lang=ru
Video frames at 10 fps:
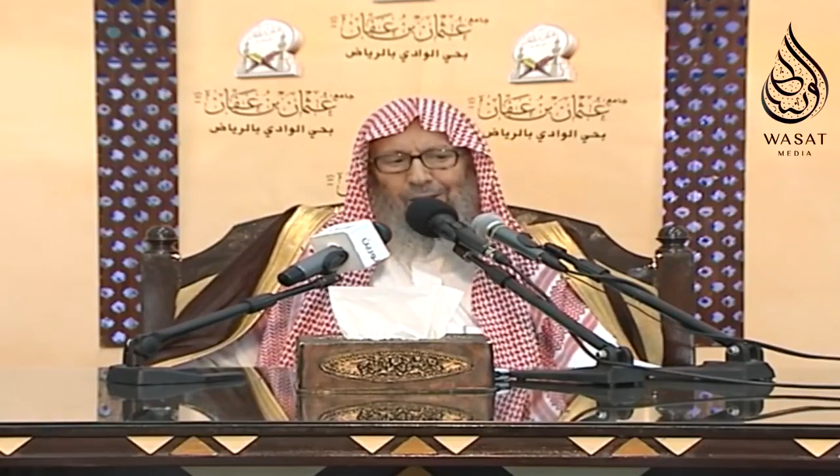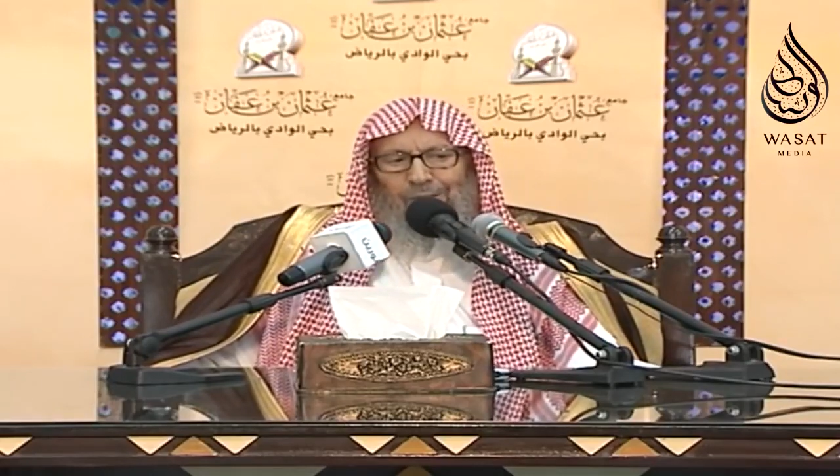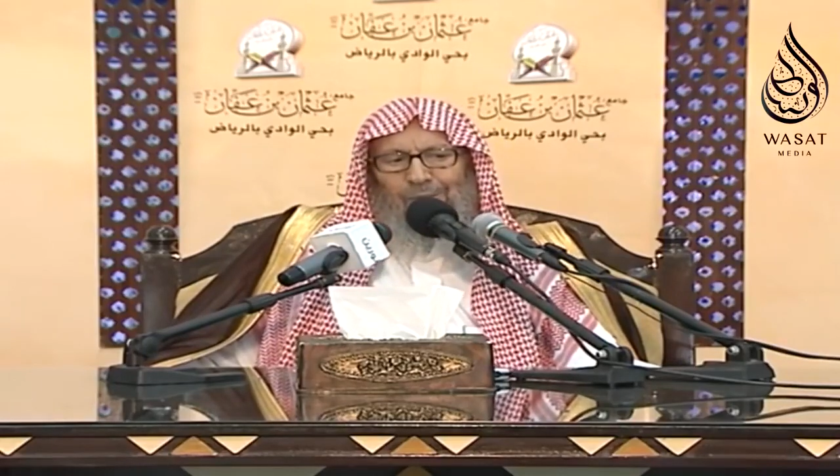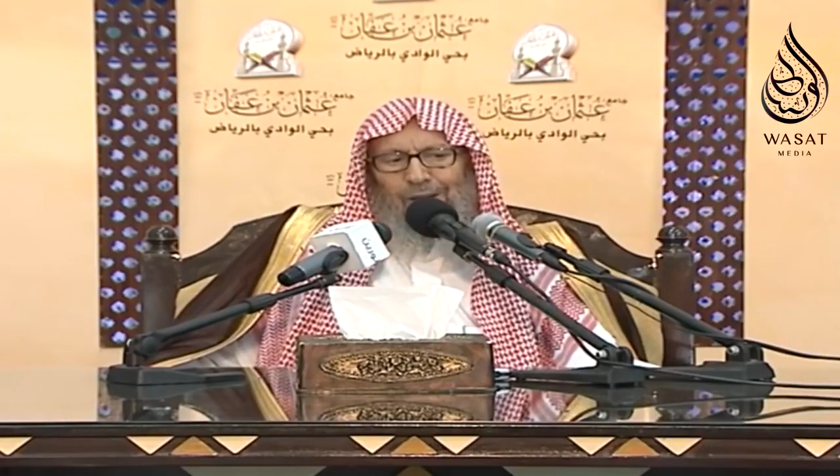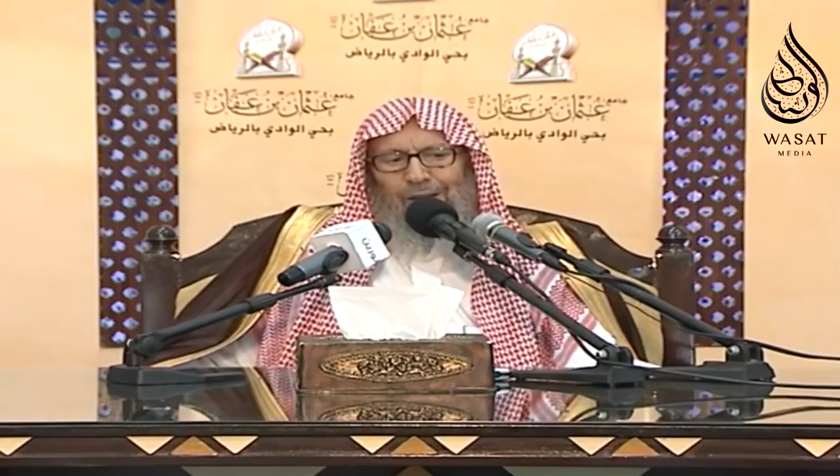
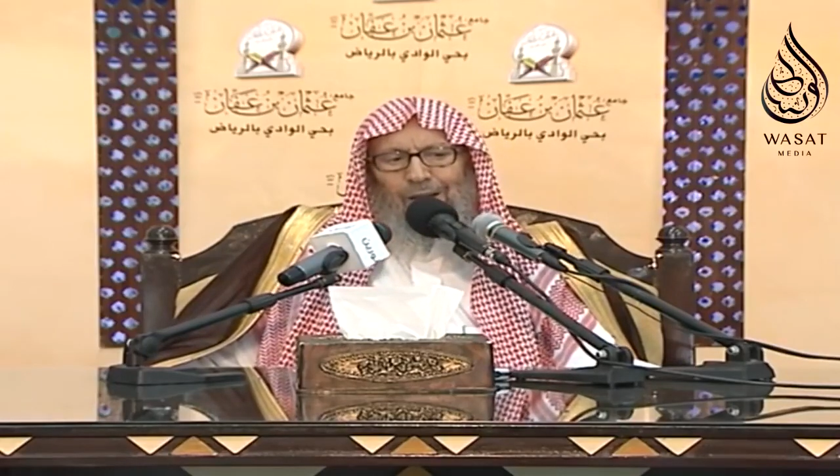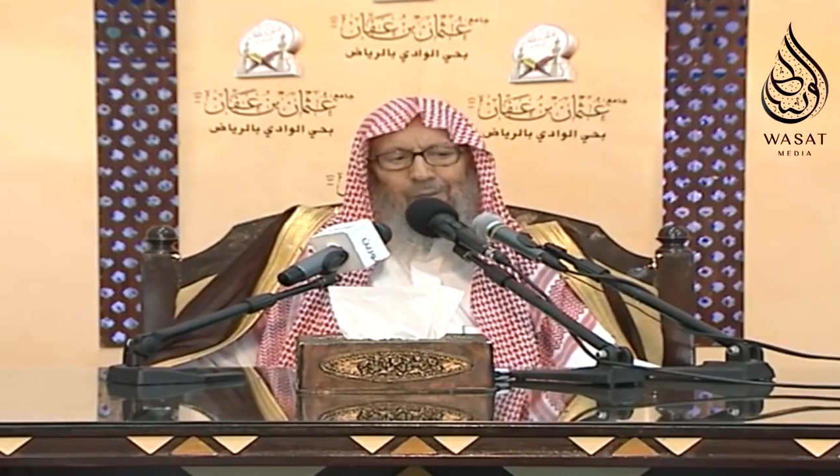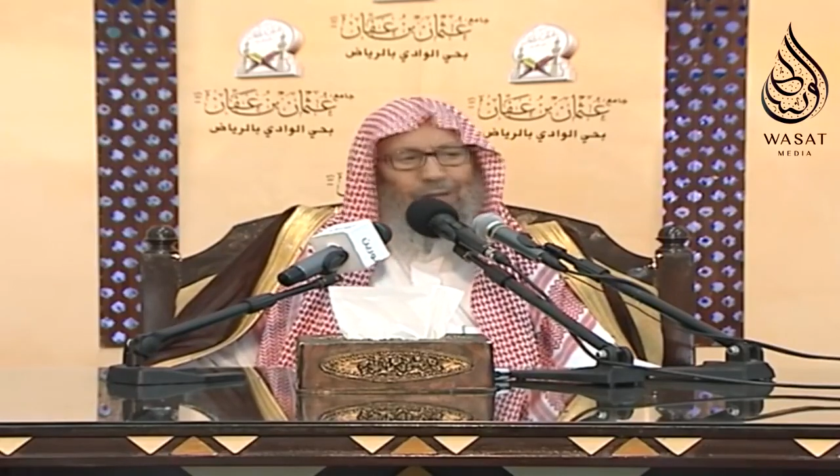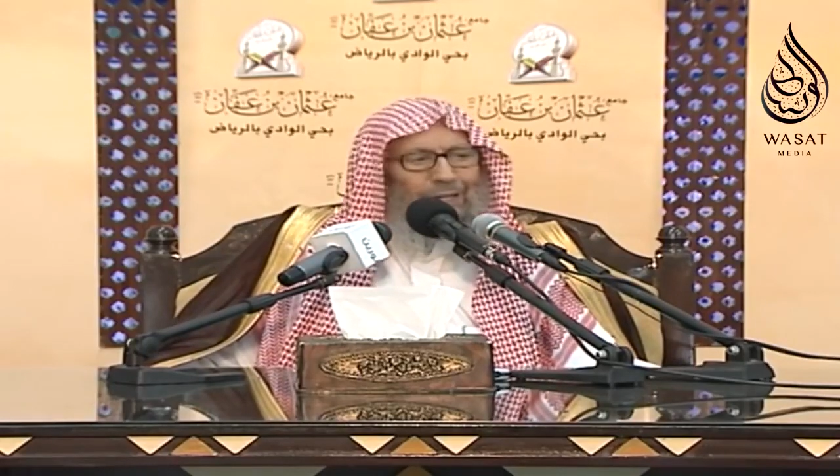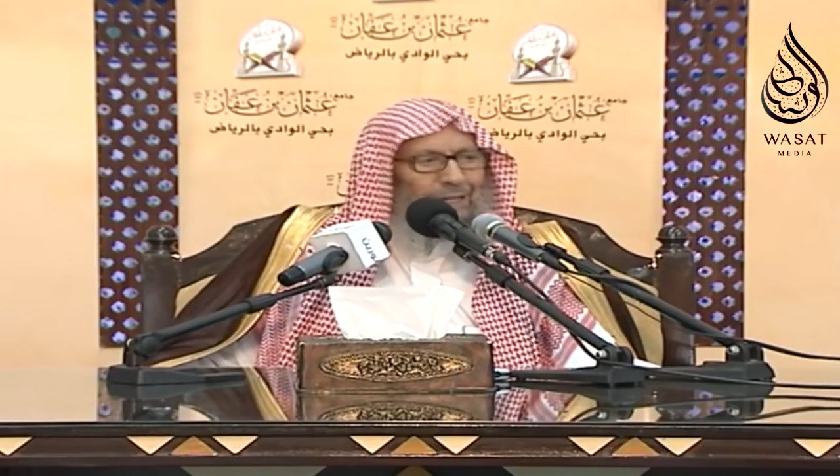благодаря
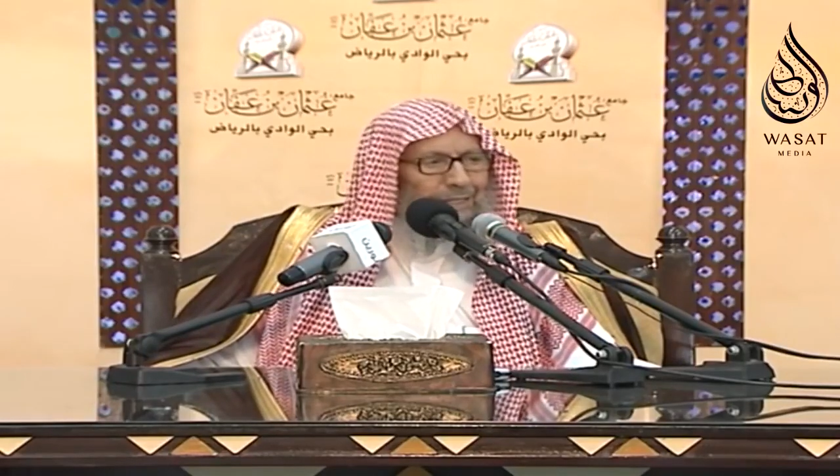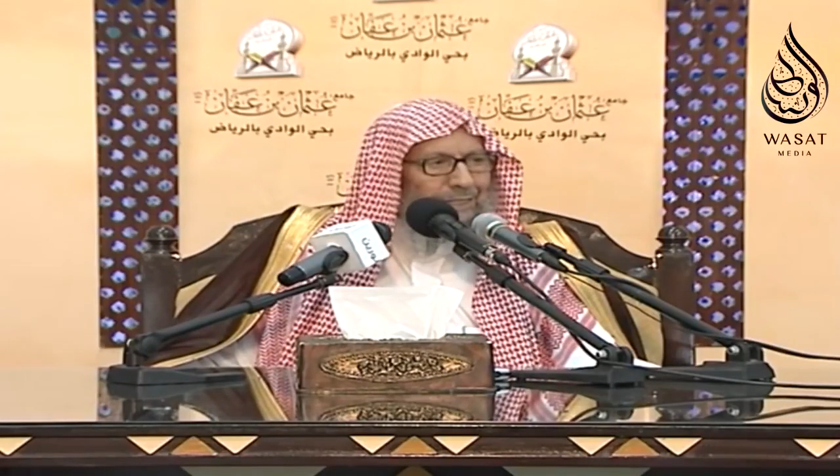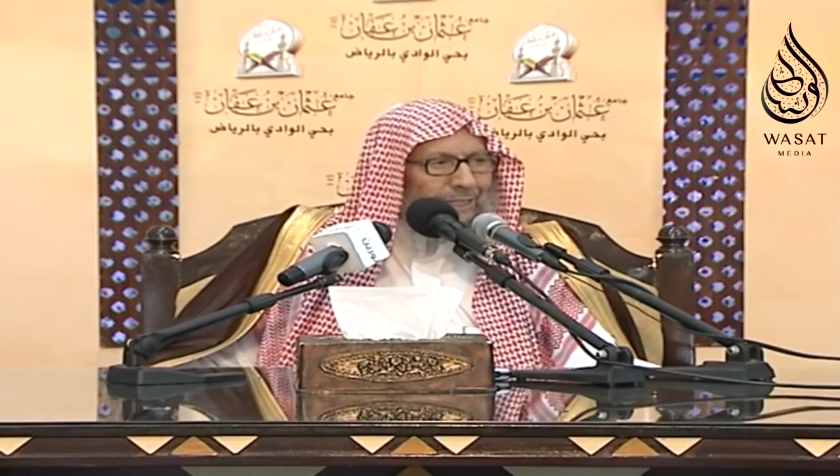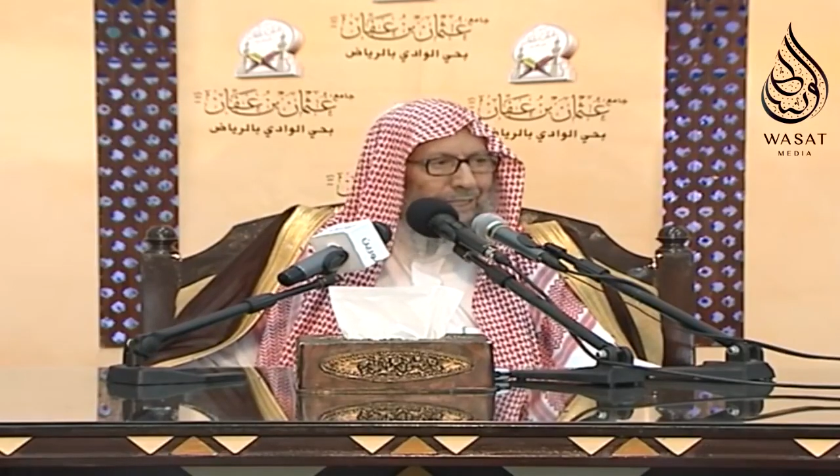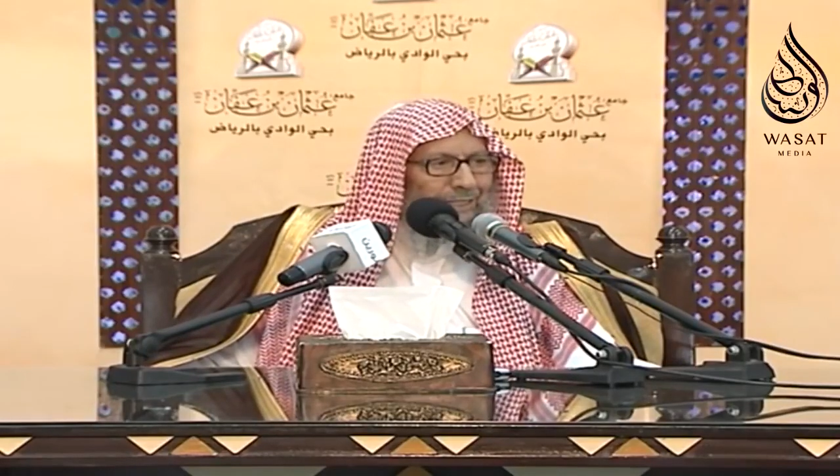этому
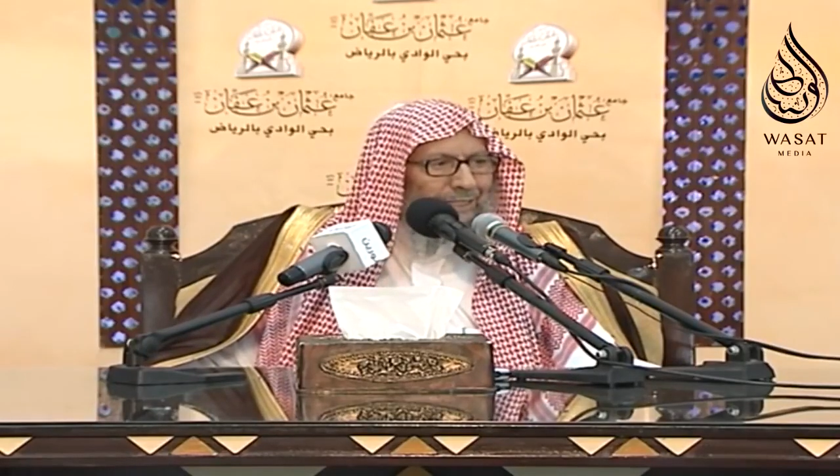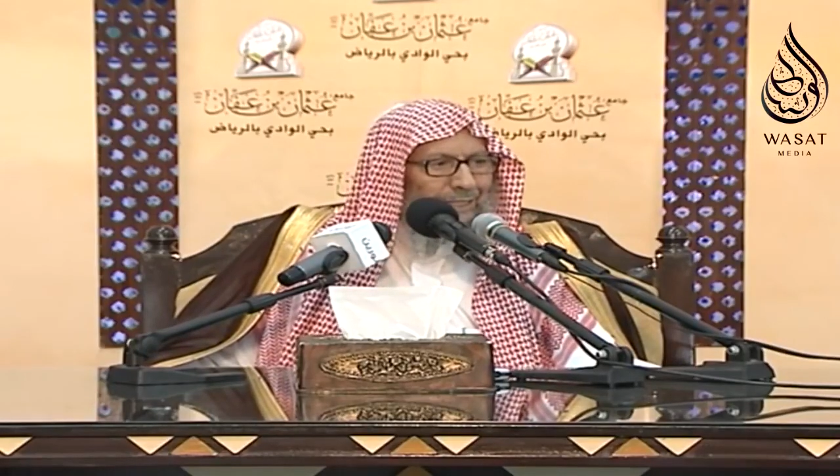лекарству,